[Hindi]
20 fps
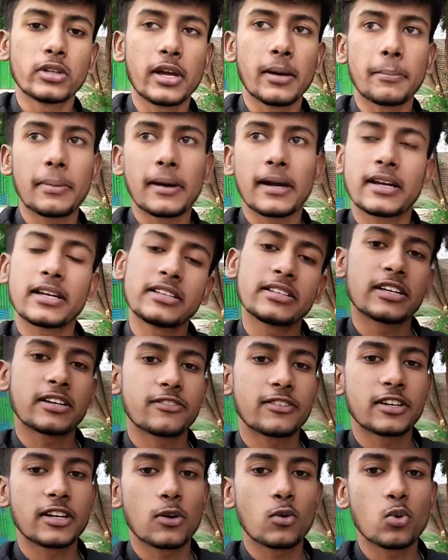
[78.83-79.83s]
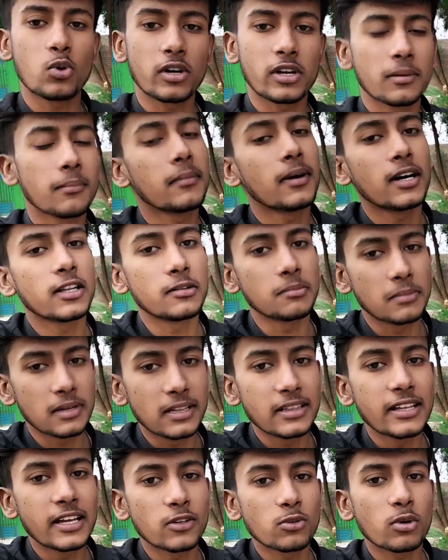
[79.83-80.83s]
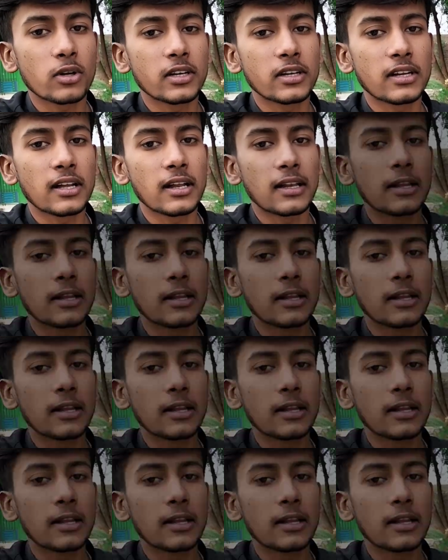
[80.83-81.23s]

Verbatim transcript: जुलते हैं पैकेज करवाने वो करने बाद मिलते हैं थोड़े